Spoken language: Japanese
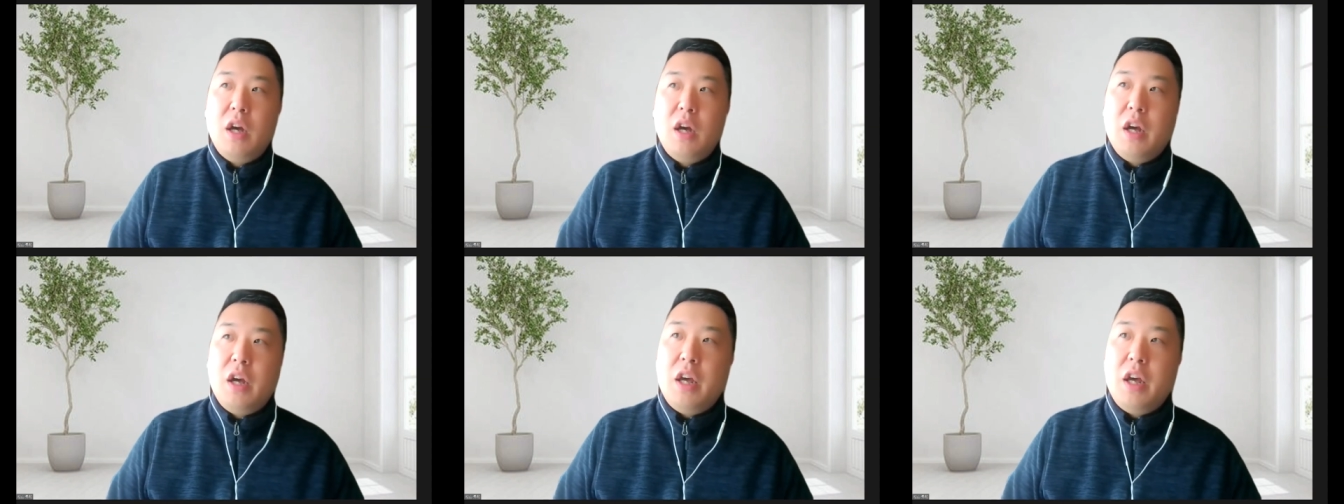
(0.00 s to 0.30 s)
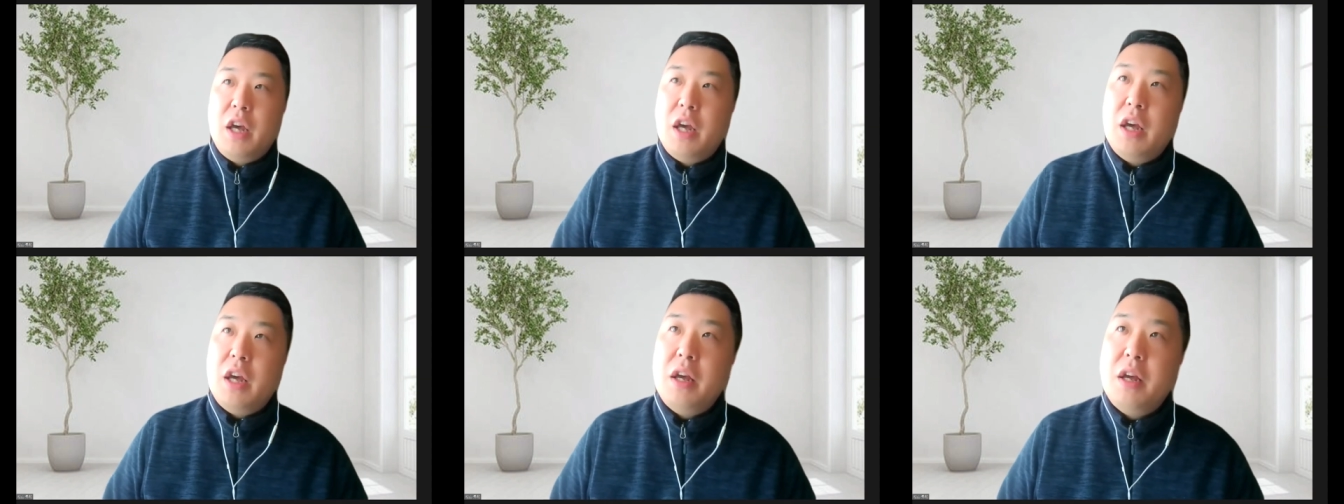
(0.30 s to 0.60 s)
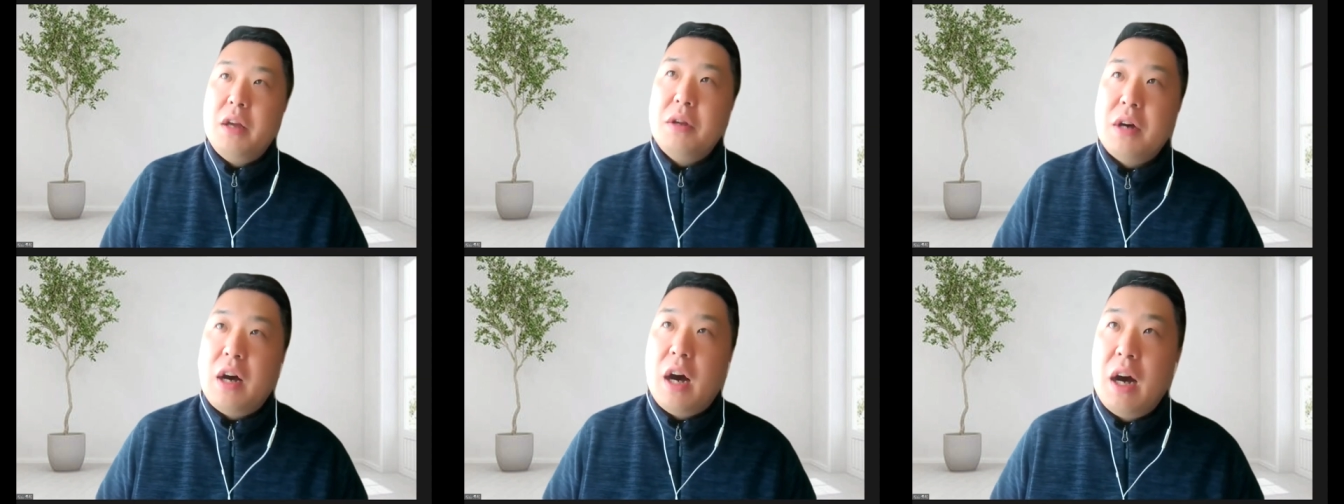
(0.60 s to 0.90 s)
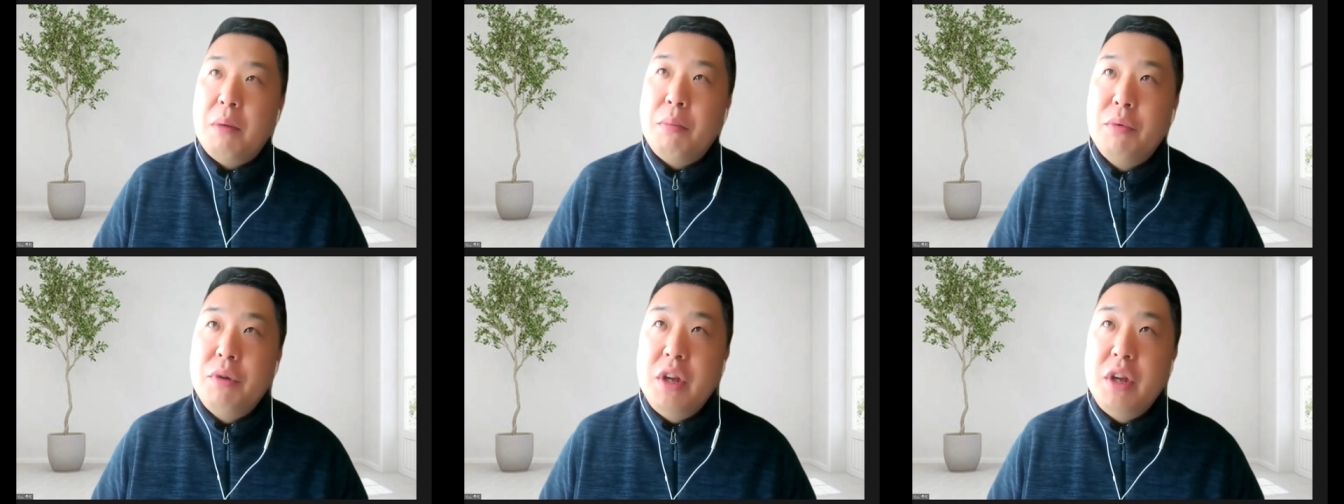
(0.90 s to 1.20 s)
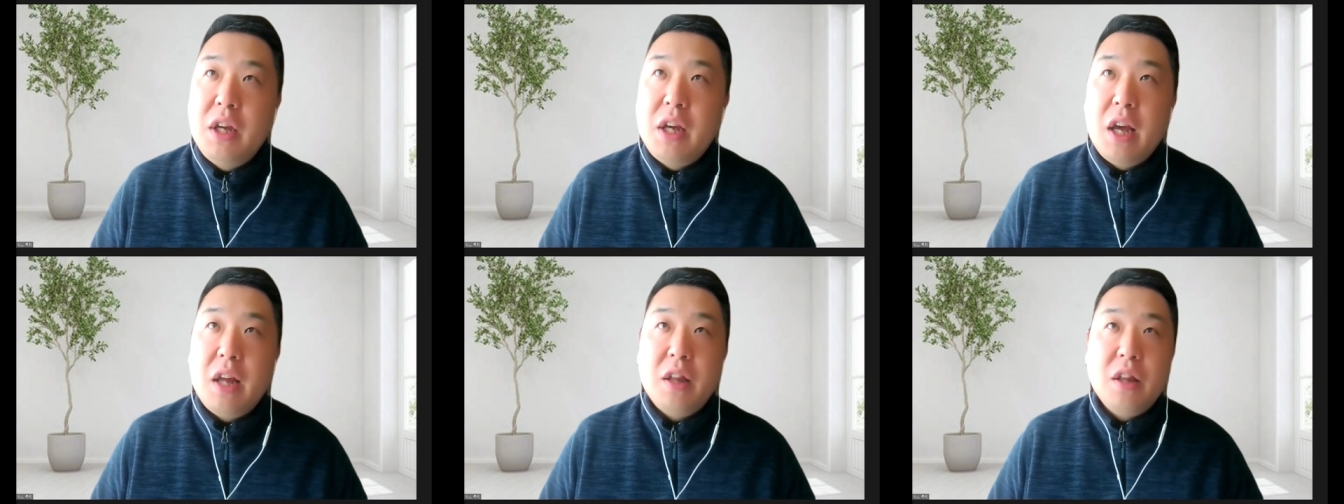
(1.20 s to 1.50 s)
えー、青森
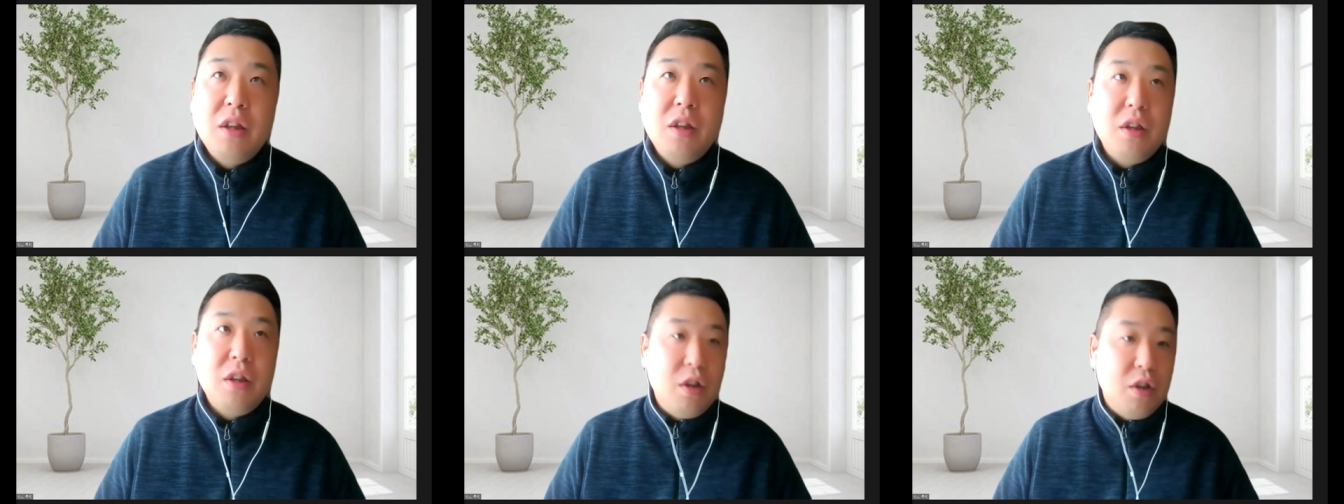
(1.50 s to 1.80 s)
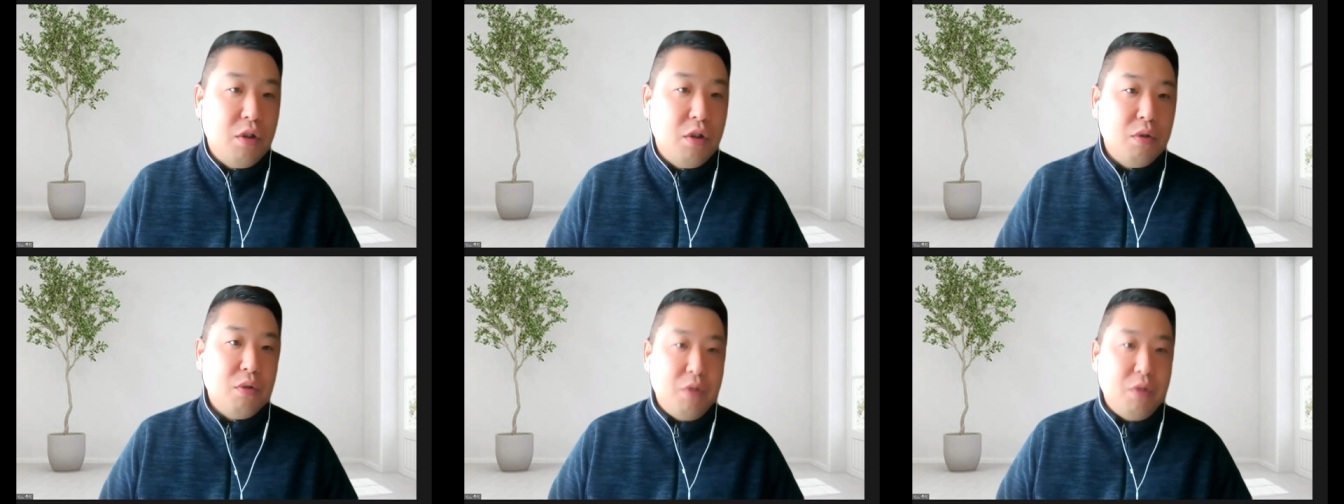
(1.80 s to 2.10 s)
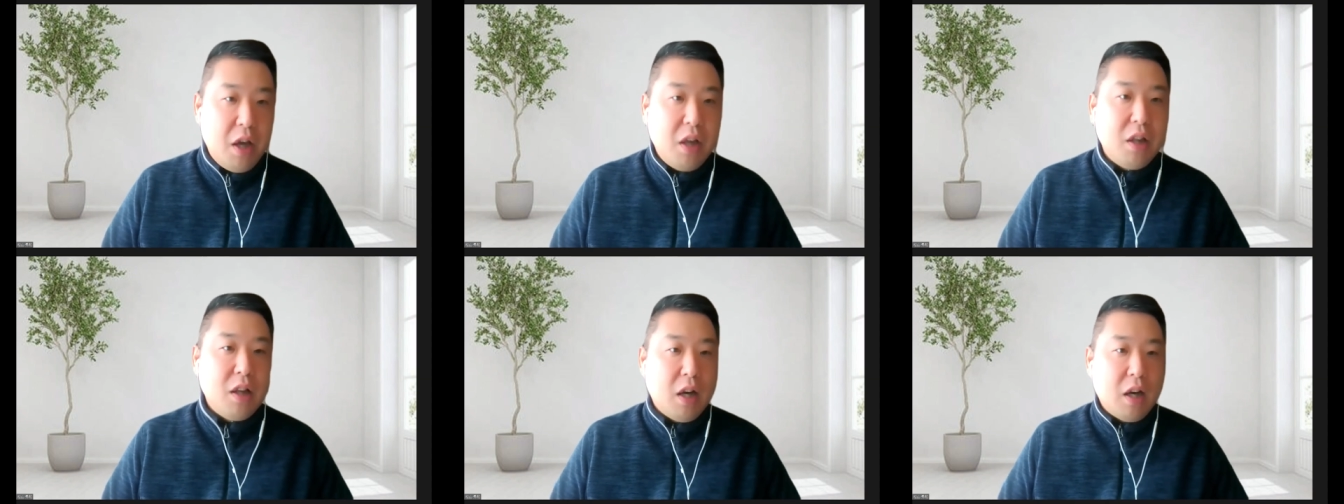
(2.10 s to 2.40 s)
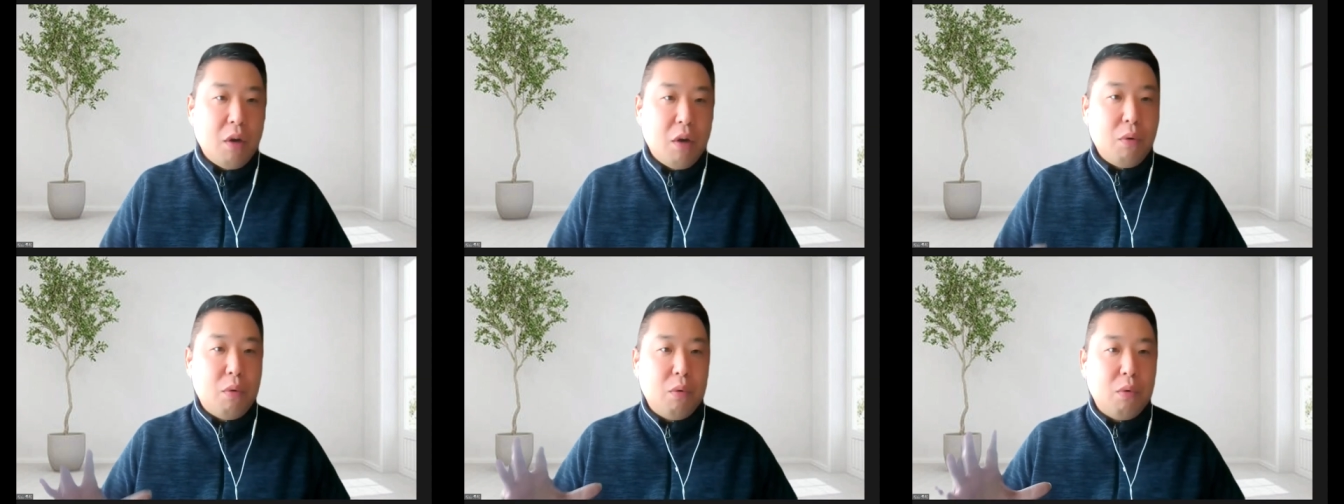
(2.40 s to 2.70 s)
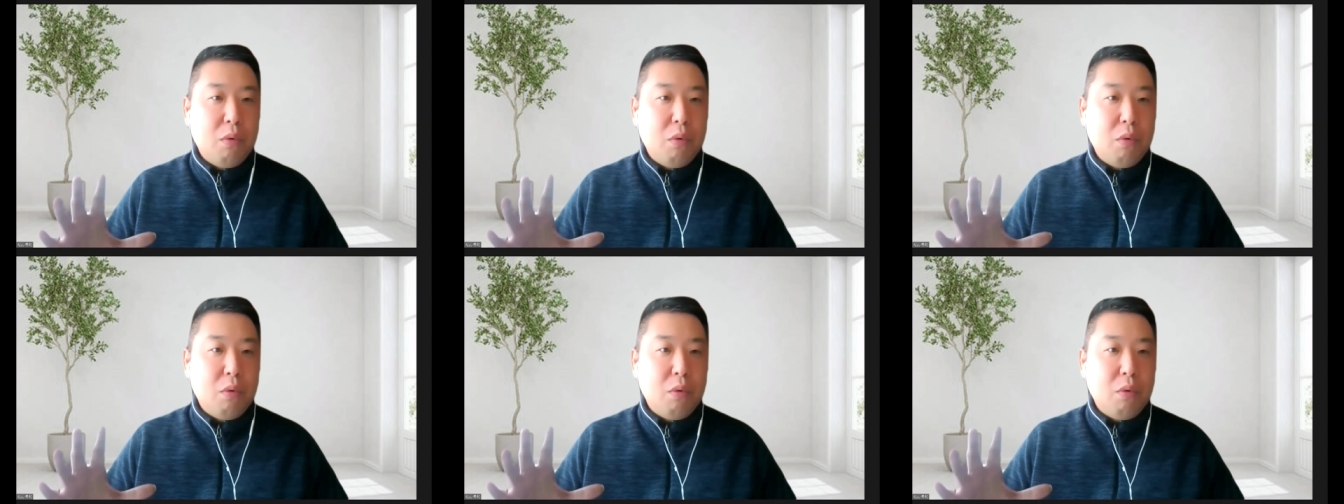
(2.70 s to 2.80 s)
県っていうねなんかこ